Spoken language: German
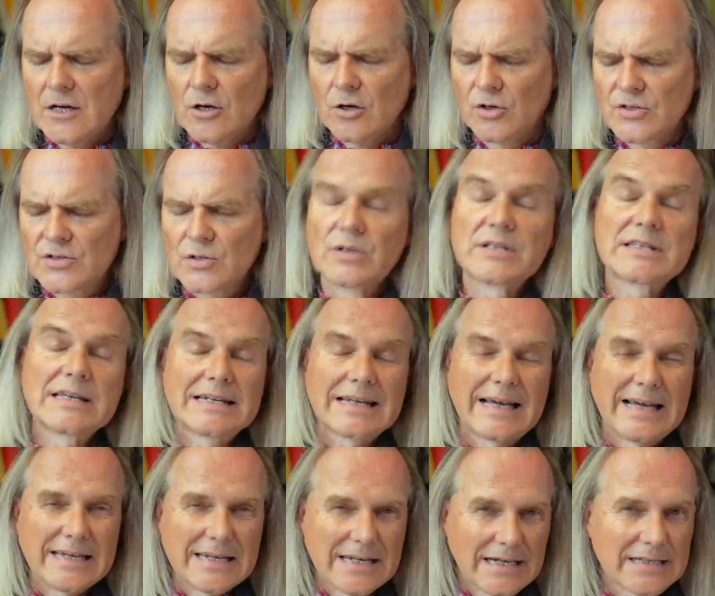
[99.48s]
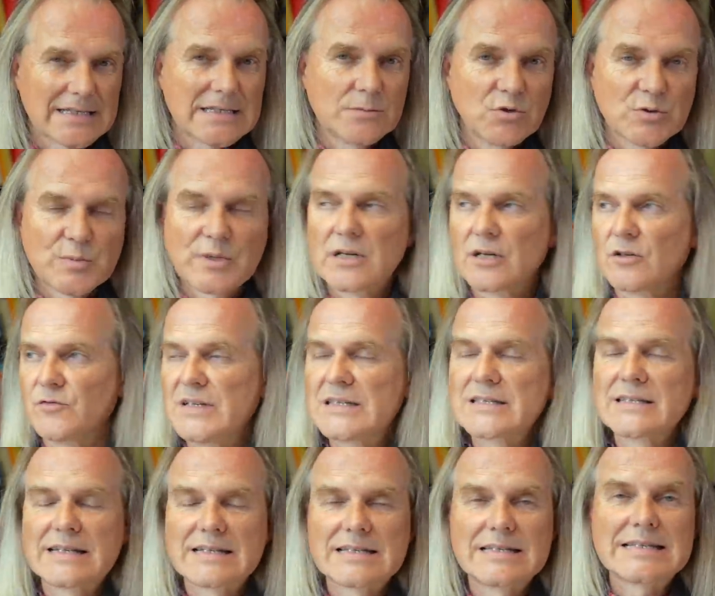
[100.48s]
Und so 1983 muss man auch
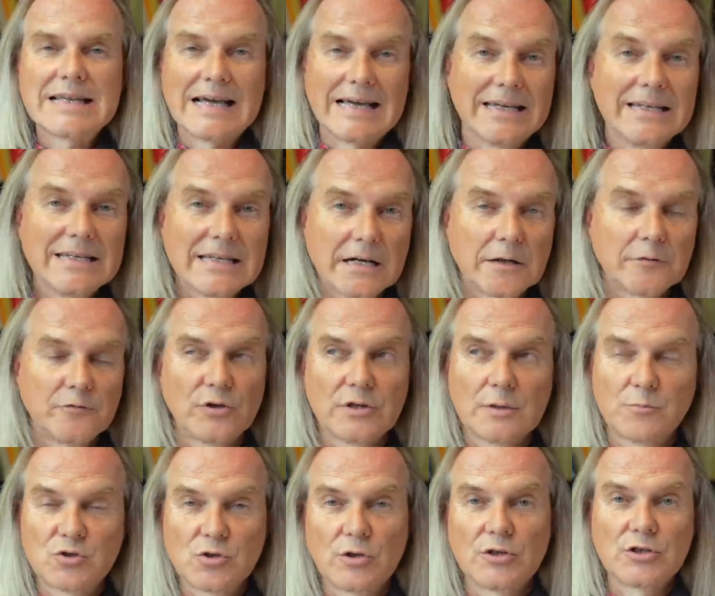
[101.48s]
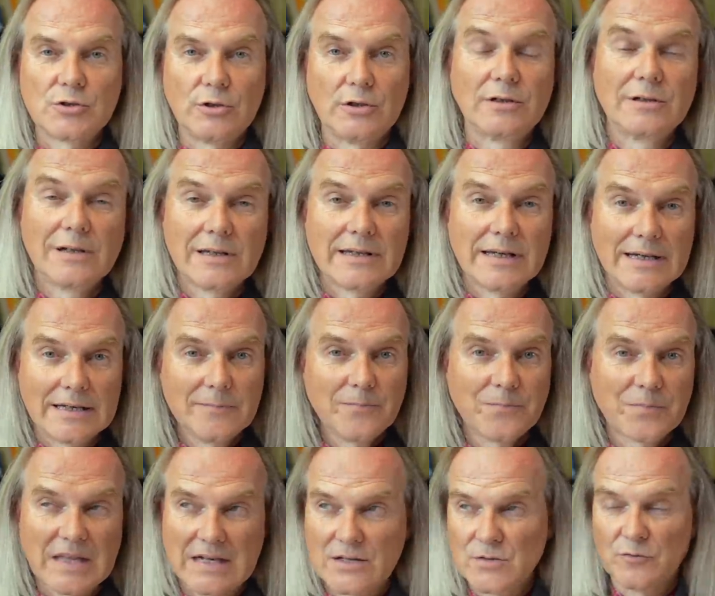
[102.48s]
wissen, das ist ein Jahr vor dem George Orwell-Jahr.
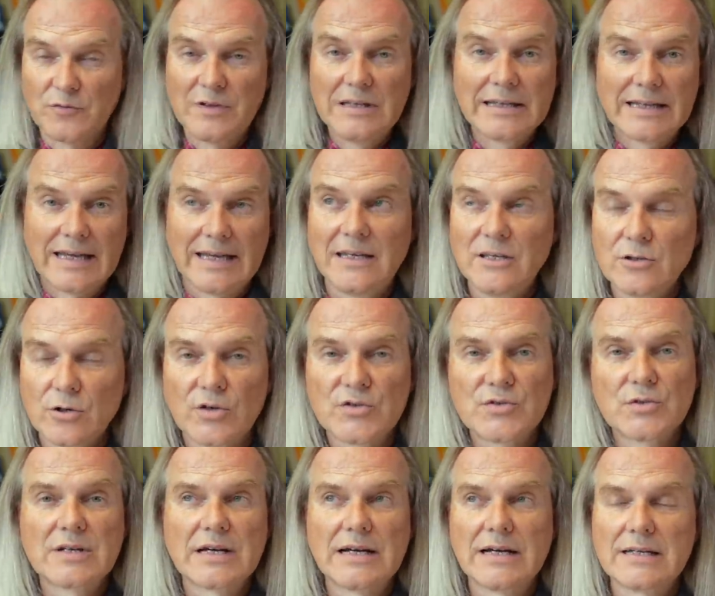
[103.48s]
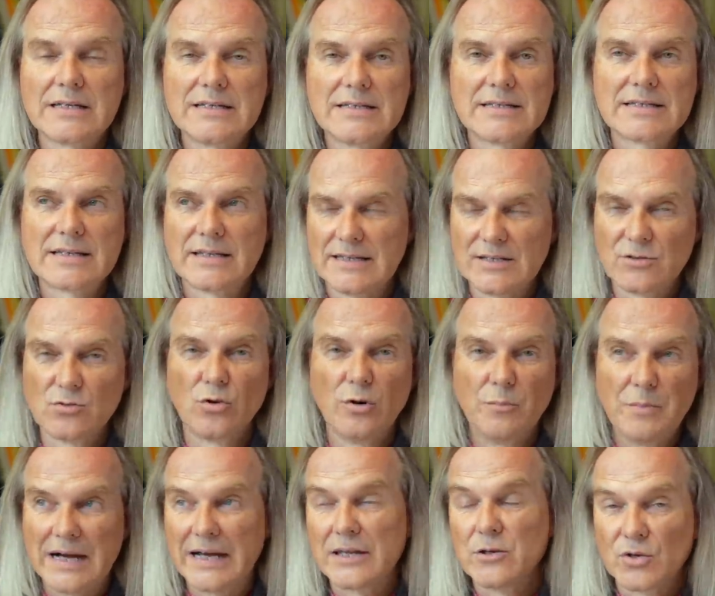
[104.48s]
Also viele kennen ja heutzutage dieses, diesen
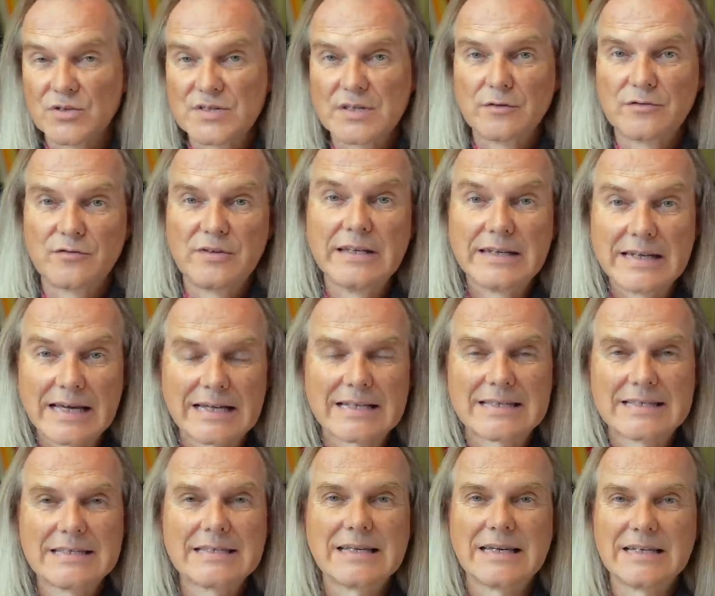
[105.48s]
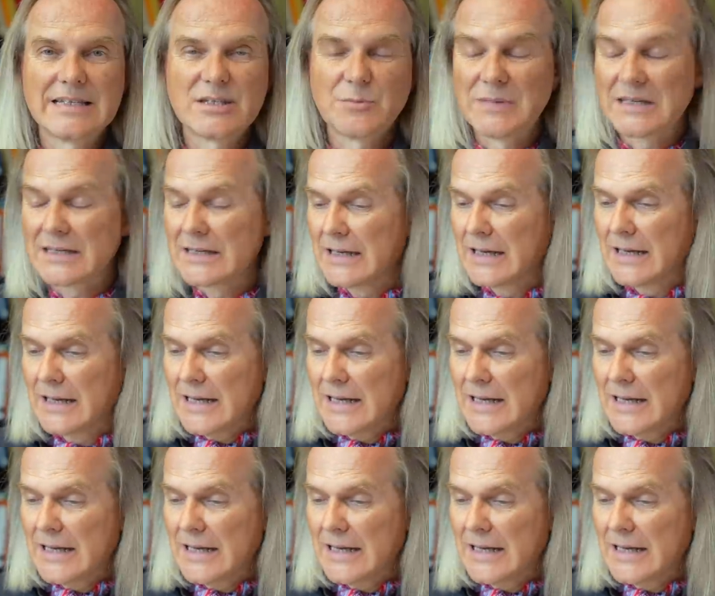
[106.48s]
Roman 1984 gar nicht mehr.